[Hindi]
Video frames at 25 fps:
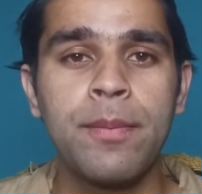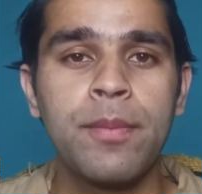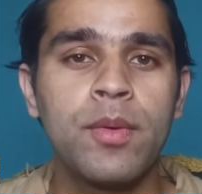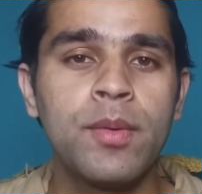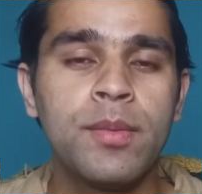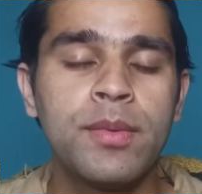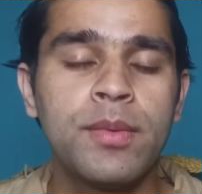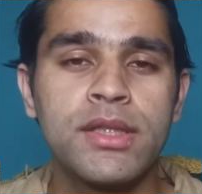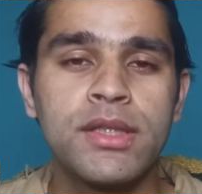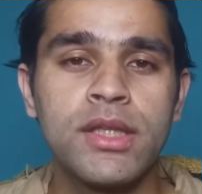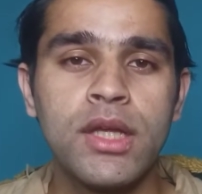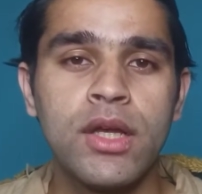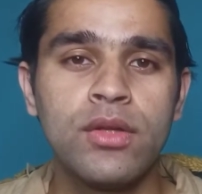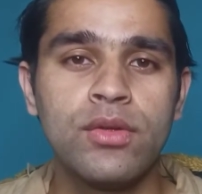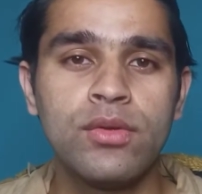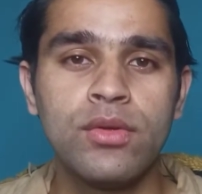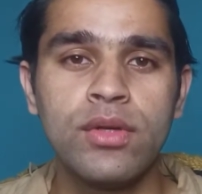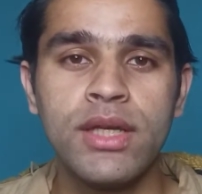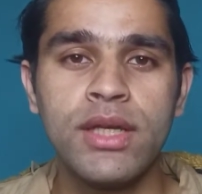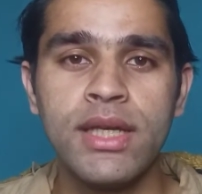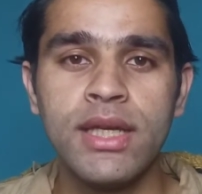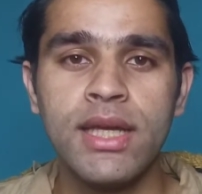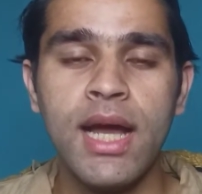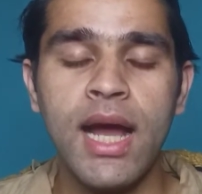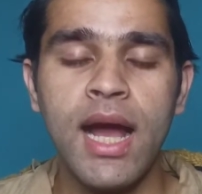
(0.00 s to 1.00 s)
और मैं आपको
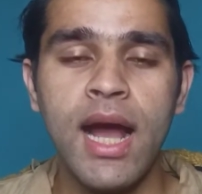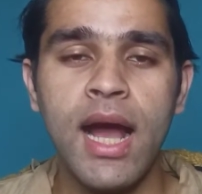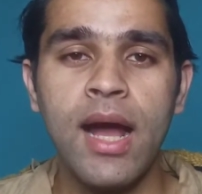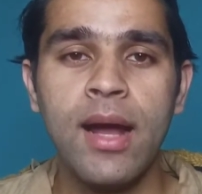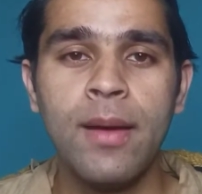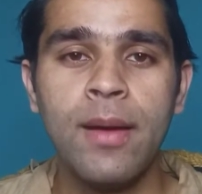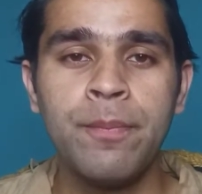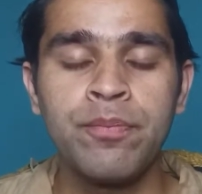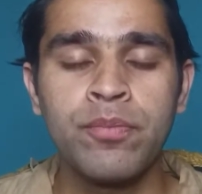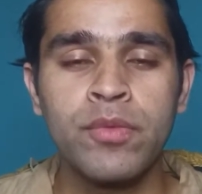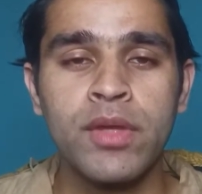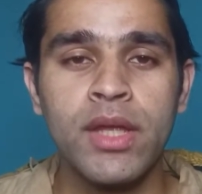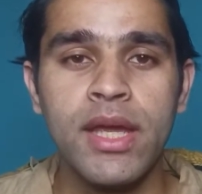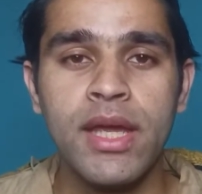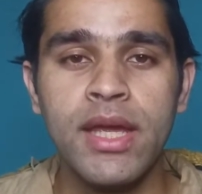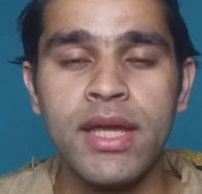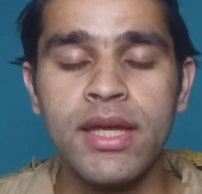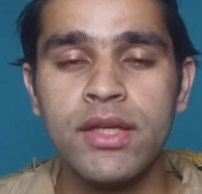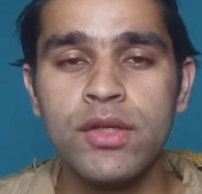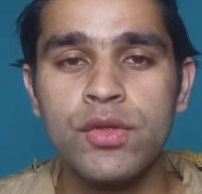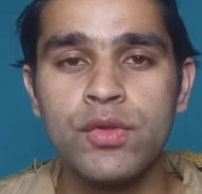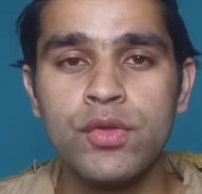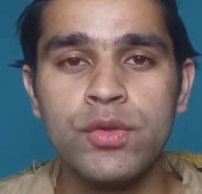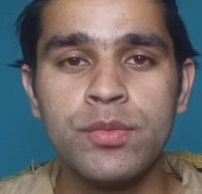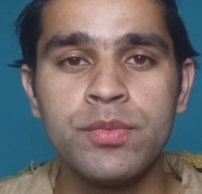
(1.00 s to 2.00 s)
बता दूं कि आप
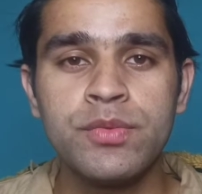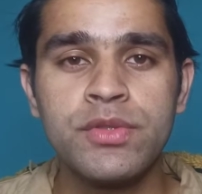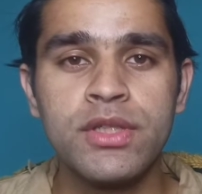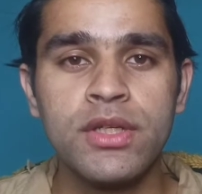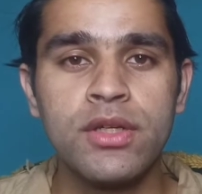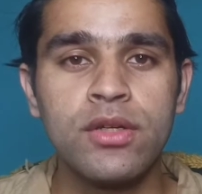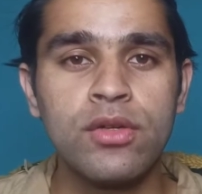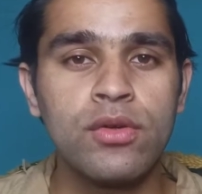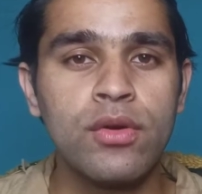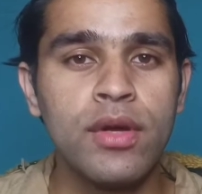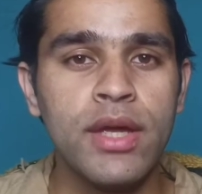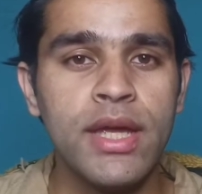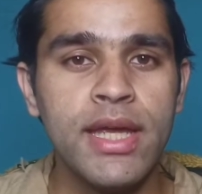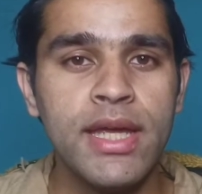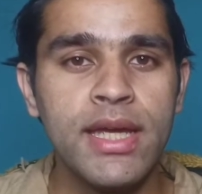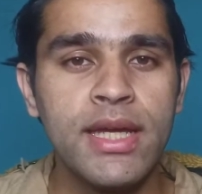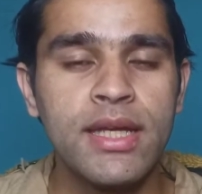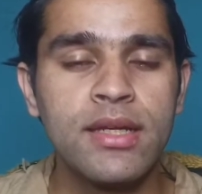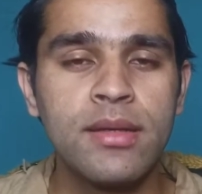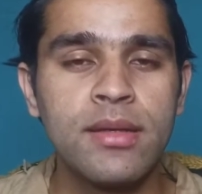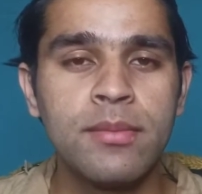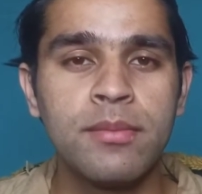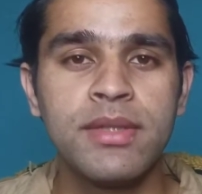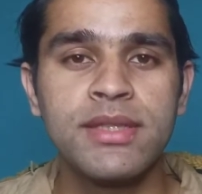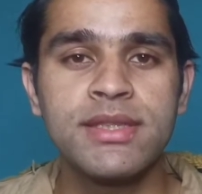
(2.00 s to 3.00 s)
एक यूट्यूब चैनल को
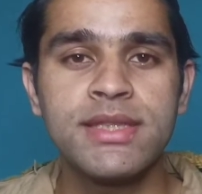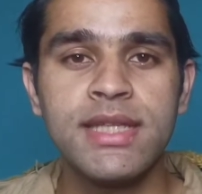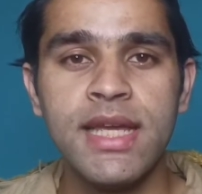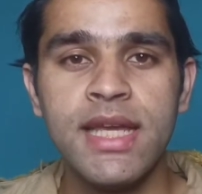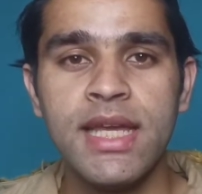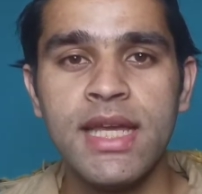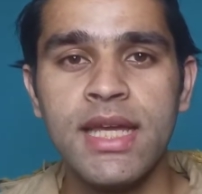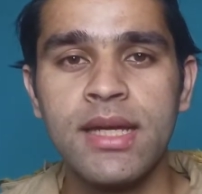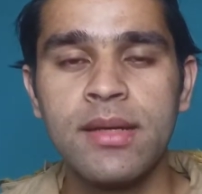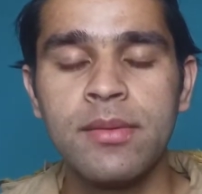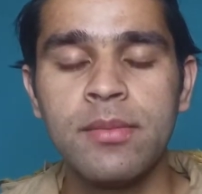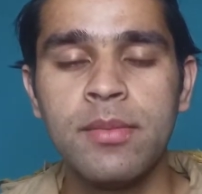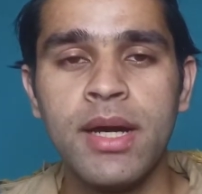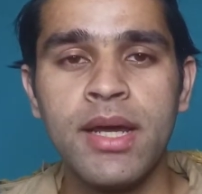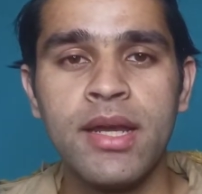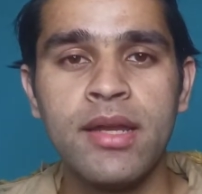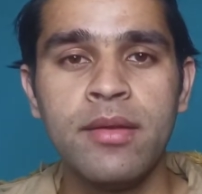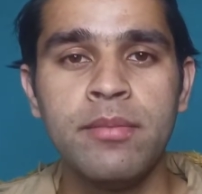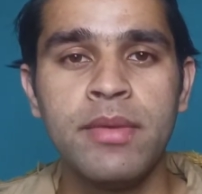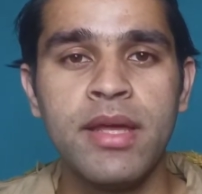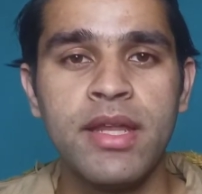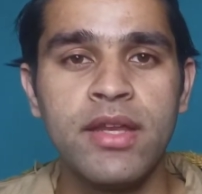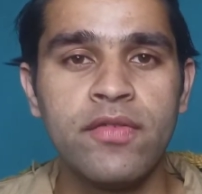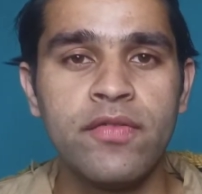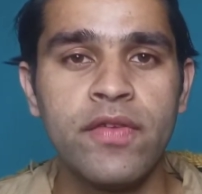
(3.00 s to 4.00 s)
एक नंबर से एक
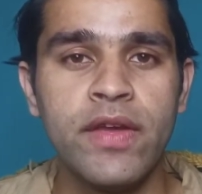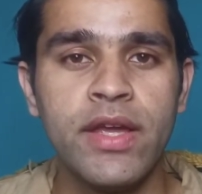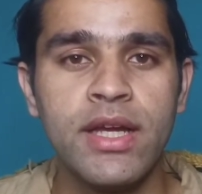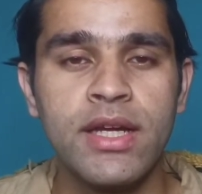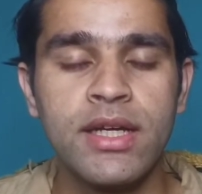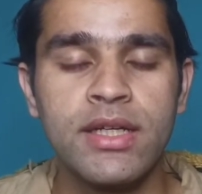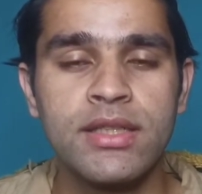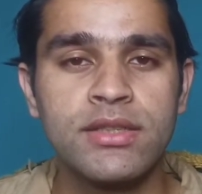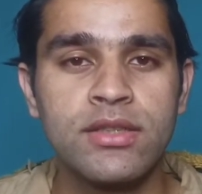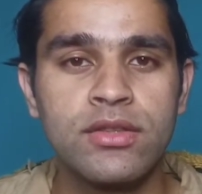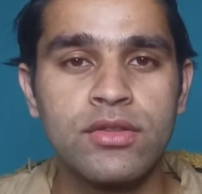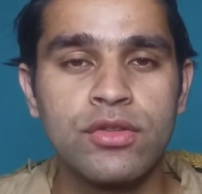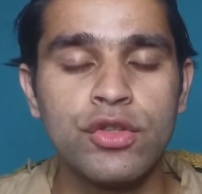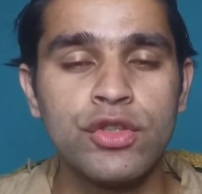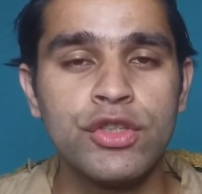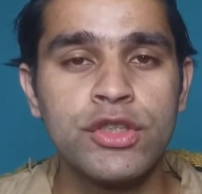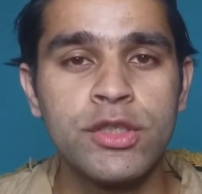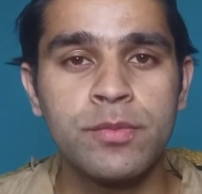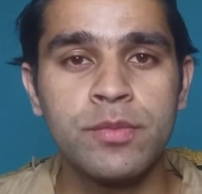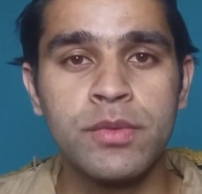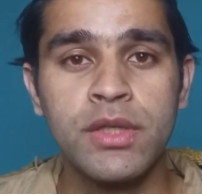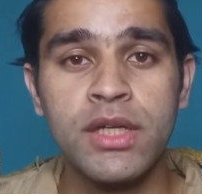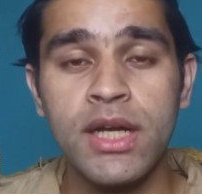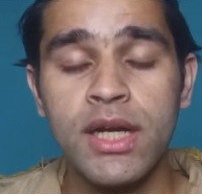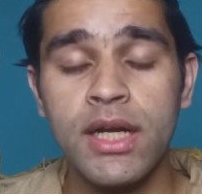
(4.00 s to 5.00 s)
बार ही वेरीफाई कर
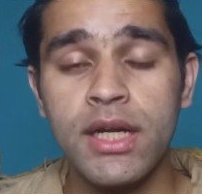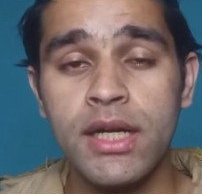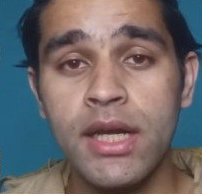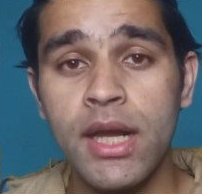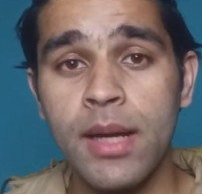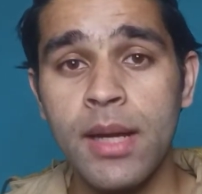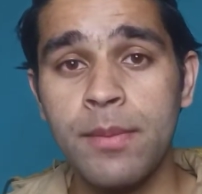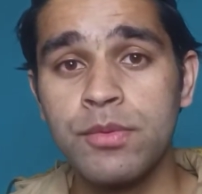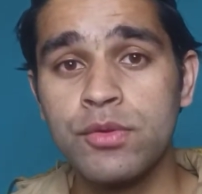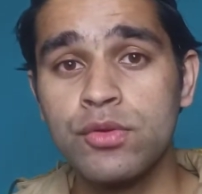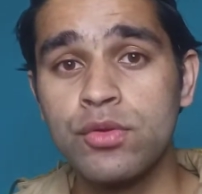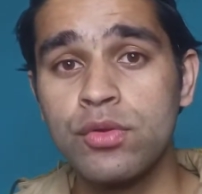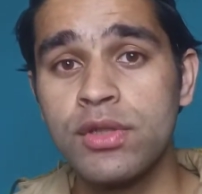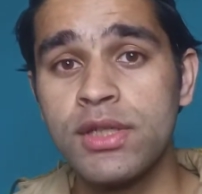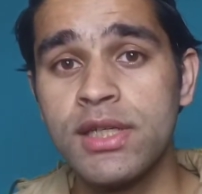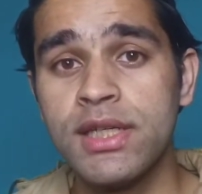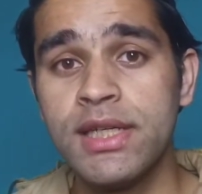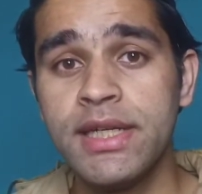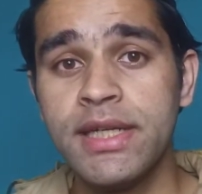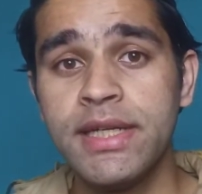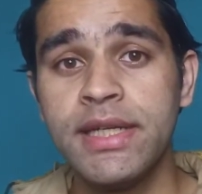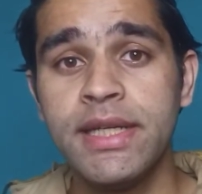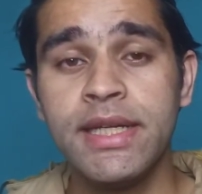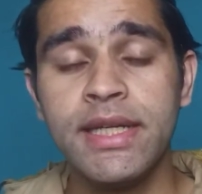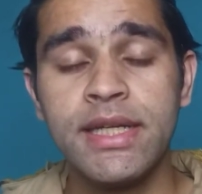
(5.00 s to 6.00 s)
सकते हो जब तक अगर आप इसको
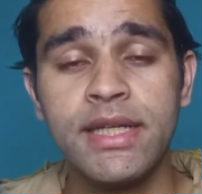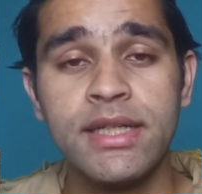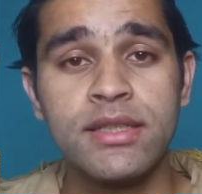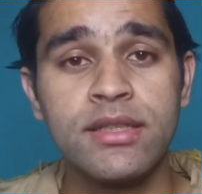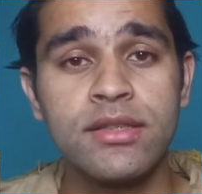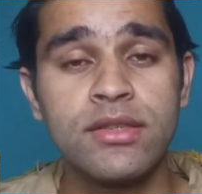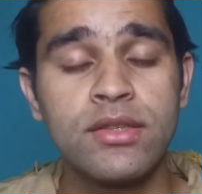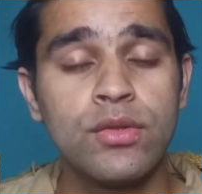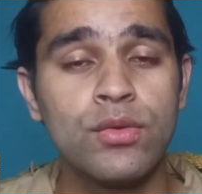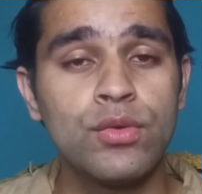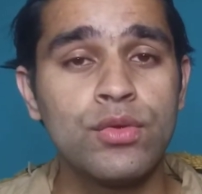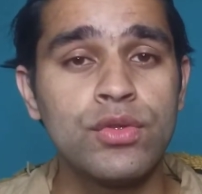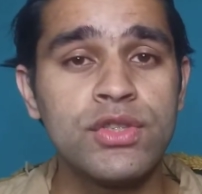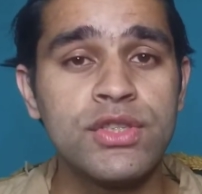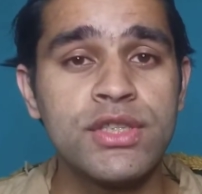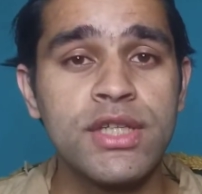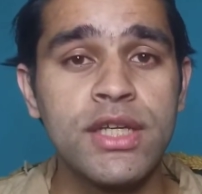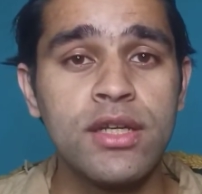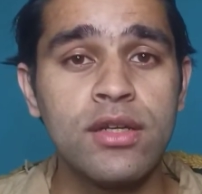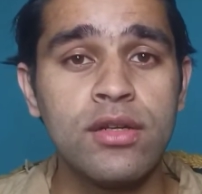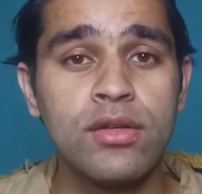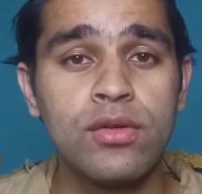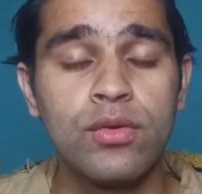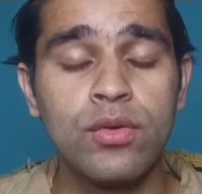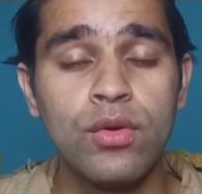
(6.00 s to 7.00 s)
डिलीट नहीं कर देते
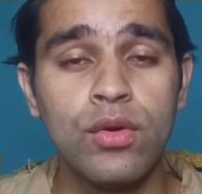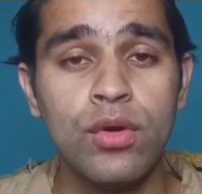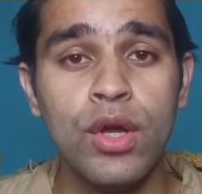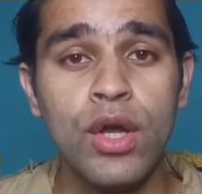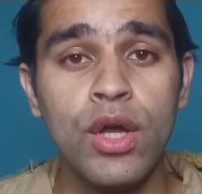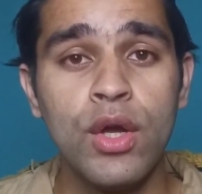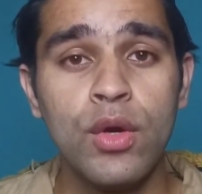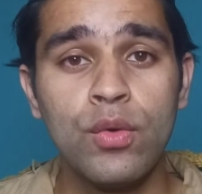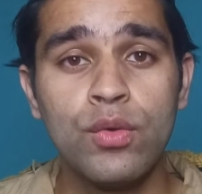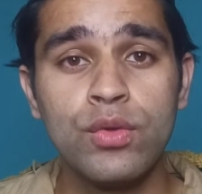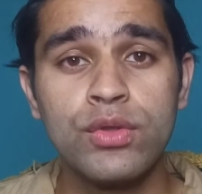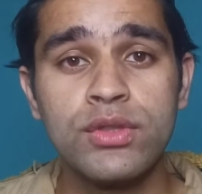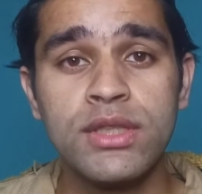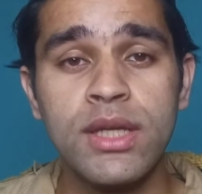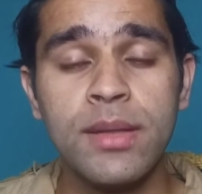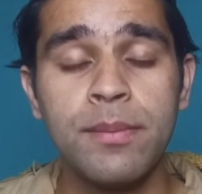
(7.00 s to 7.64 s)
उस चैनल को